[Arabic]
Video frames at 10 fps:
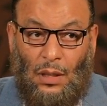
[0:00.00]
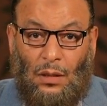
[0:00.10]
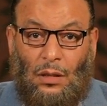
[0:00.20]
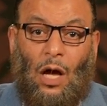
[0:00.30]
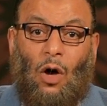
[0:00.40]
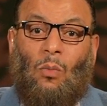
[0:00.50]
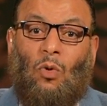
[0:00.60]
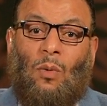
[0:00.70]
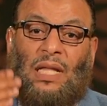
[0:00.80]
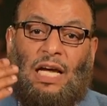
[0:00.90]
ده
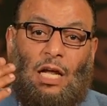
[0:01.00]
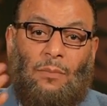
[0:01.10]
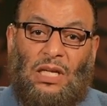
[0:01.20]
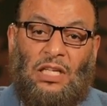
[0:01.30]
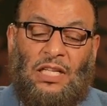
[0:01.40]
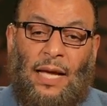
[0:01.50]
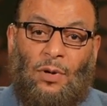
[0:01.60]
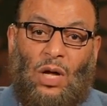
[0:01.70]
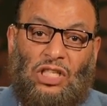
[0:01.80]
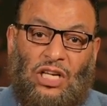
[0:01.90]
عمره ما دخل بيت
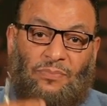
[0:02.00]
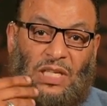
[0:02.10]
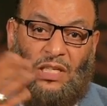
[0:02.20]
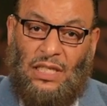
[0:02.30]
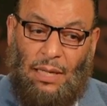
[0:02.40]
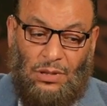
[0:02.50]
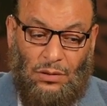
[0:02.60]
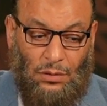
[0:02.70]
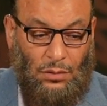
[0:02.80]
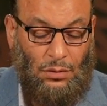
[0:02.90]
النبي ولا شاف بيت النبي
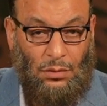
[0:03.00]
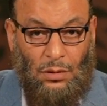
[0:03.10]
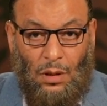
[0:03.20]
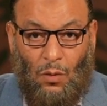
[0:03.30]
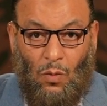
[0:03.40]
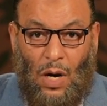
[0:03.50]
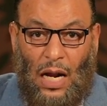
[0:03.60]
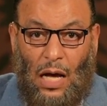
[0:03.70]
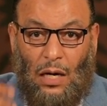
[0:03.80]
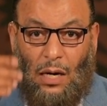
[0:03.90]

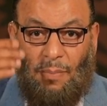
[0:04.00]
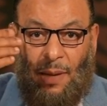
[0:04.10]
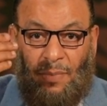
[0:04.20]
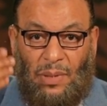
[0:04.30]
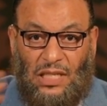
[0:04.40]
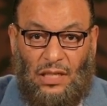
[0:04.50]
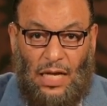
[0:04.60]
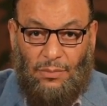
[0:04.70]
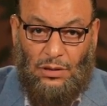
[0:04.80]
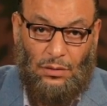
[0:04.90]
ولا قرب جنب بيت
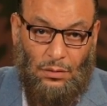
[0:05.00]
النبي